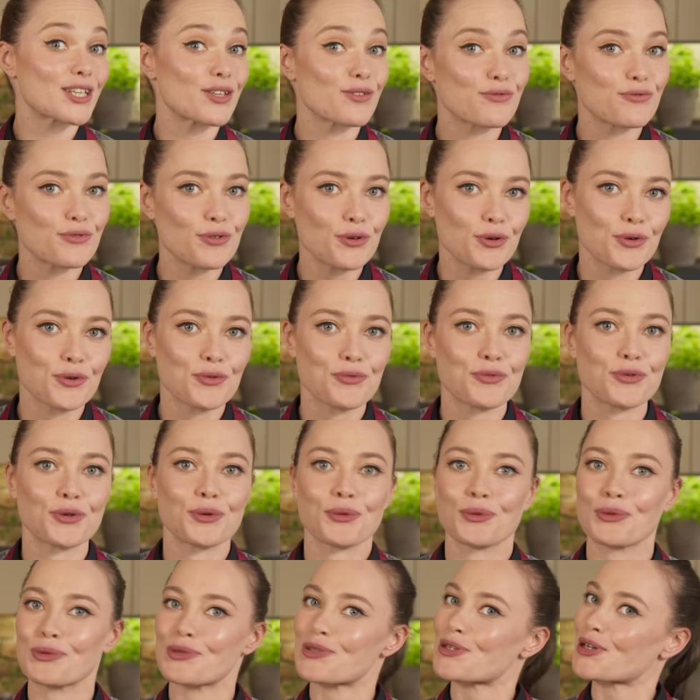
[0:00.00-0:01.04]
die Füllung von
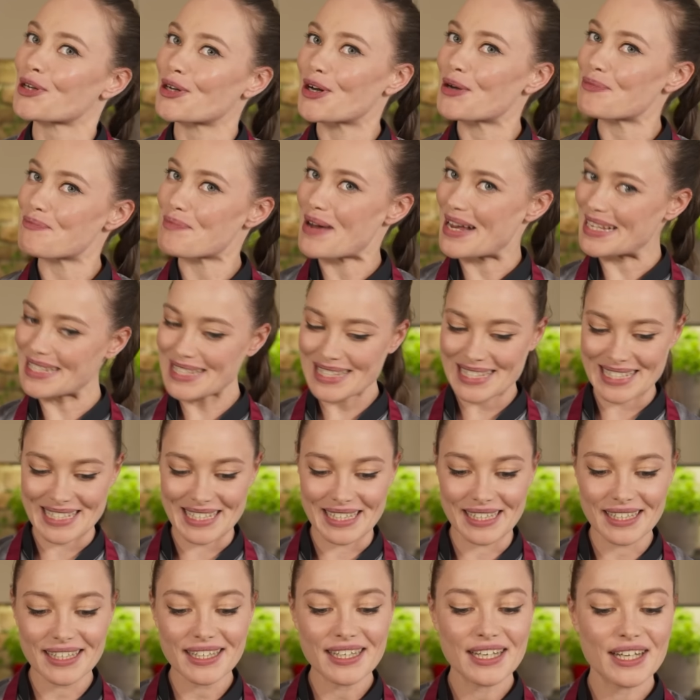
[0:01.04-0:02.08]
unserer
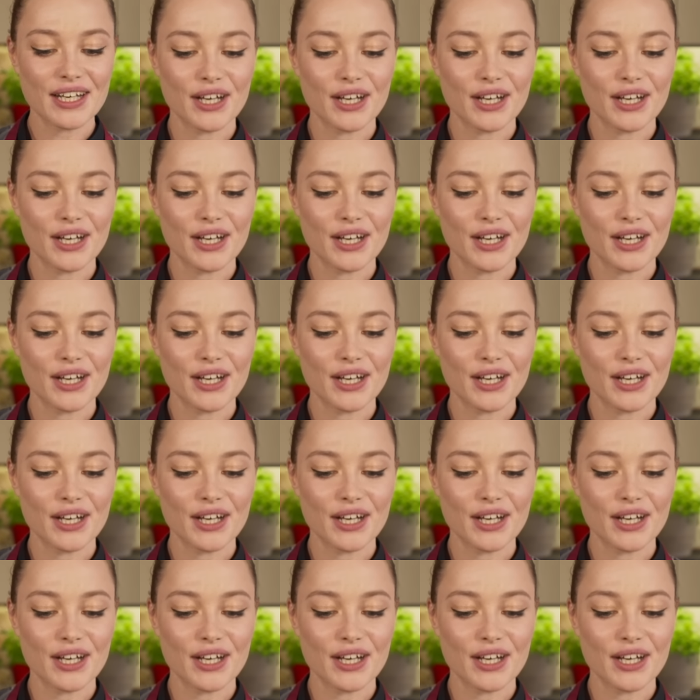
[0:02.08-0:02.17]
Pasta.